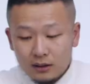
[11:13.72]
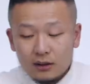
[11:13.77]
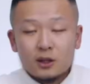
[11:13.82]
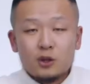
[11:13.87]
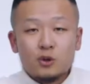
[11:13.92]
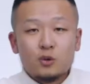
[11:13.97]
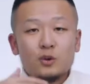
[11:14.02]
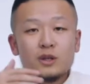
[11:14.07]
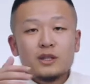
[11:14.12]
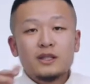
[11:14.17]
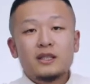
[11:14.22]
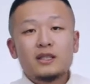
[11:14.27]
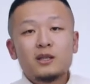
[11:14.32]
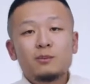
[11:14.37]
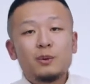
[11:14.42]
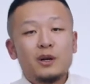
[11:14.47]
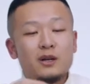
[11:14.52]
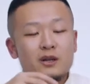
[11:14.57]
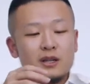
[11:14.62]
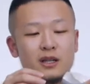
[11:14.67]
那除了鞋子
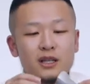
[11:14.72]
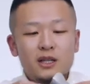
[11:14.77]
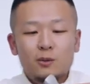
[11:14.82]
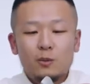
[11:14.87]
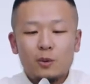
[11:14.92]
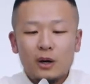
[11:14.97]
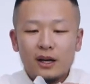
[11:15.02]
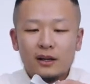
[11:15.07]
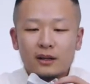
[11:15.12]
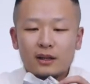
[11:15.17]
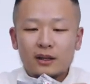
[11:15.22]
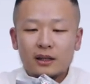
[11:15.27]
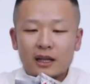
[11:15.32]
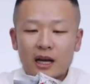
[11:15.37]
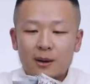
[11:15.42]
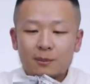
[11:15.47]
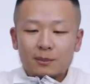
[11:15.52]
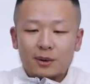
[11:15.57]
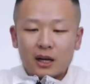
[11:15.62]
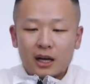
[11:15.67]
本身以外呢，
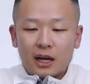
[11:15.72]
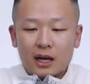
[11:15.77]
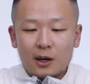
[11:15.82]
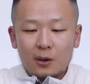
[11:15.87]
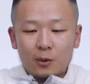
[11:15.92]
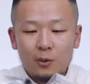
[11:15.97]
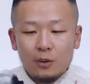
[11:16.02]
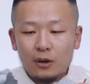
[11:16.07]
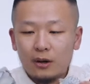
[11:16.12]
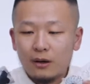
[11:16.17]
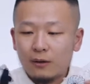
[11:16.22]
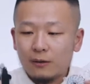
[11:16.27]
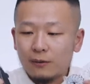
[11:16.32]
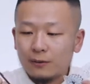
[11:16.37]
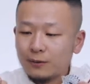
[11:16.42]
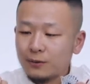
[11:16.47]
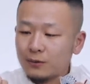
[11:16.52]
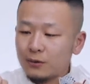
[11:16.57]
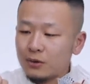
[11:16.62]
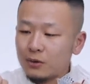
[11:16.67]
他们还会
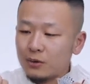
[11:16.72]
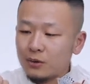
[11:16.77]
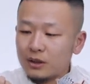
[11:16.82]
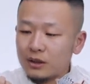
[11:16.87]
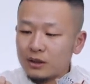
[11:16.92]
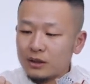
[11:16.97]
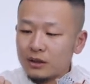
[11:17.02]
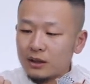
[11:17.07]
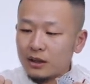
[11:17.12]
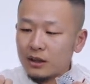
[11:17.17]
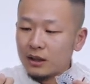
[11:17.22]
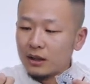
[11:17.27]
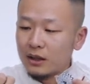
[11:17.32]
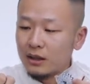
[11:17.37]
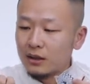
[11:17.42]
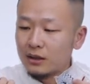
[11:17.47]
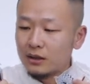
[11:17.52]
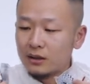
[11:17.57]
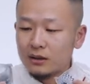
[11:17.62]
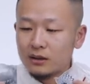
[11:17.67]
附送一
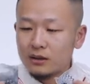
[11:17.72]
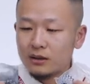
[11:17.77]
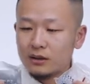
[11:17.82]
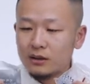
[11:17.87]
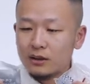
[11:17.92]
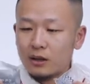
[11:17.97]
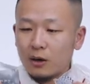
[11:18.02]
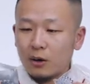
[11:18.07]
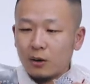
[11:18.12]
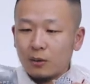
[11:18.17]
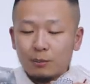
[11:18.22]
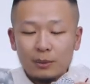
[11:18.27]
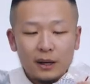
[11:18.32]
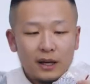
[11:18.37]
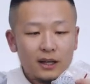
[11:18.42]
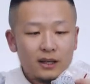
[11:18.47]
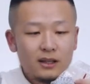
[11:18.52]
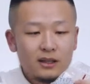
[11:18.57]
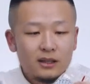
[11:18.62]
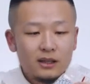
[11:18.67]
些小
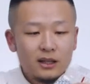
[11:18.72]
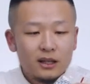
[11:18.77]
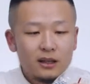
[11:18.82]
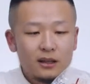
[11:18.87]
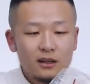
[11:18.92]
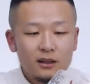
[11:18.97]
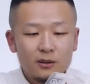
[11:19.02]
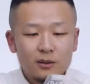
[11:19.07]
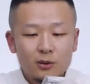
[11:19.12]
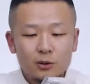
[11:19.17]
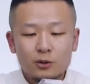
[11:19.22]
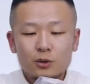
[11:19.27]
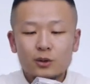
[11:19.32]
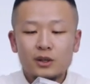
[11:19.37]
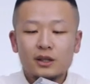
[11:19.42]
配件，比如说